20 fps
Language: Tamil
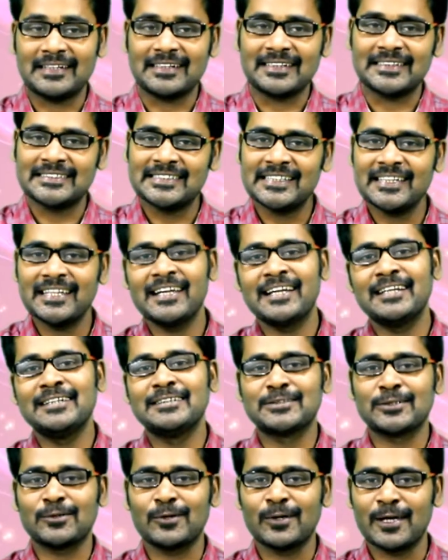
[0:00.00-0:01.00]
ரசிகைகள்
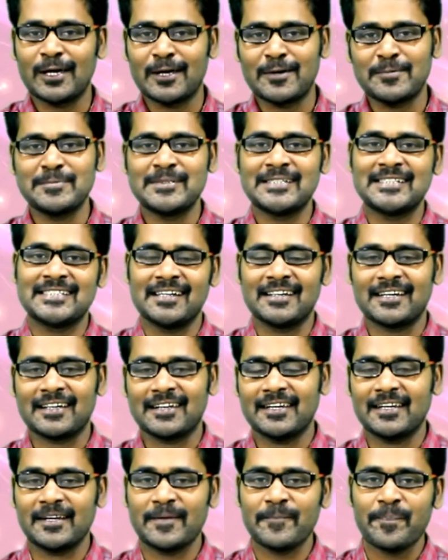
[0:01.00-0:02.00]
சொல்ல
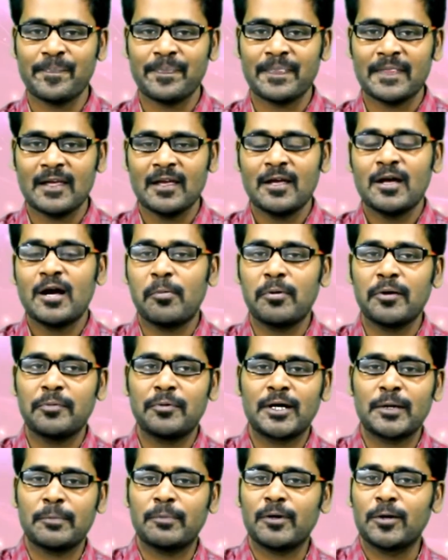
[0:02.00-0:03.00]
ஆரம்பித்தாங்க
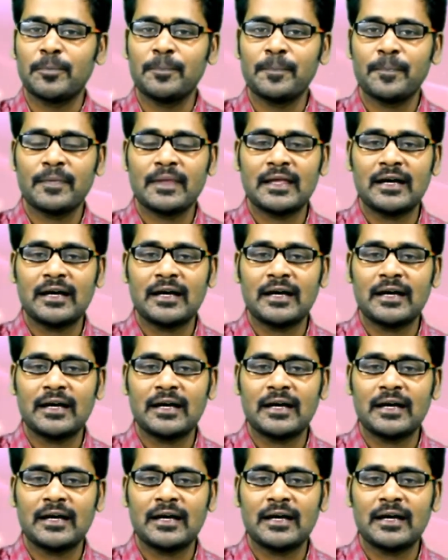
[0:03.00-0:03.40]
அப்படிப்பட்ட படம்